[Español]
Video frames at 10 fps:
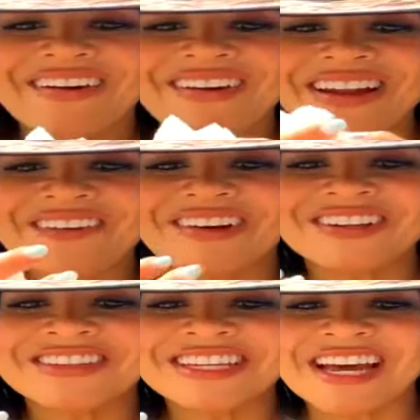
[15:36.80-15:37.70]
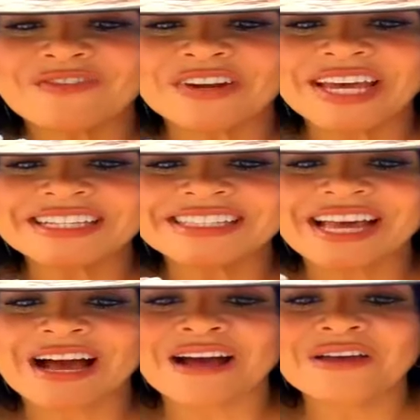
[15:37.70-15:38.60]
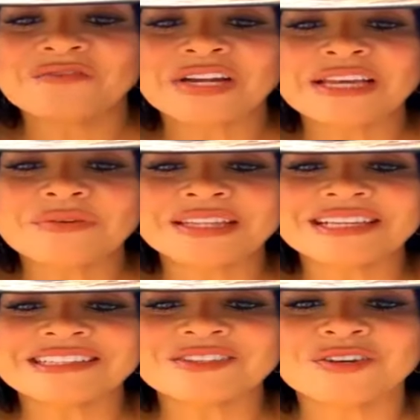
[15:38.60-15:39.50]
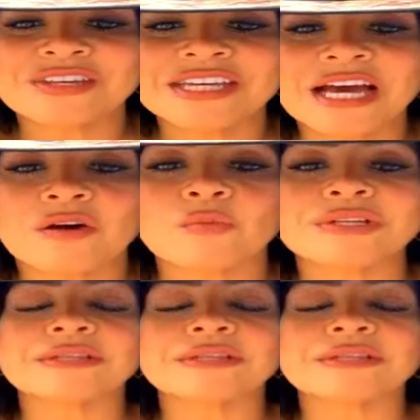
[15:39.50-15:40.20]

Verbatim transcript: Hola, buenos días, Fresia. Feliz y bendecido día. ¿Cómo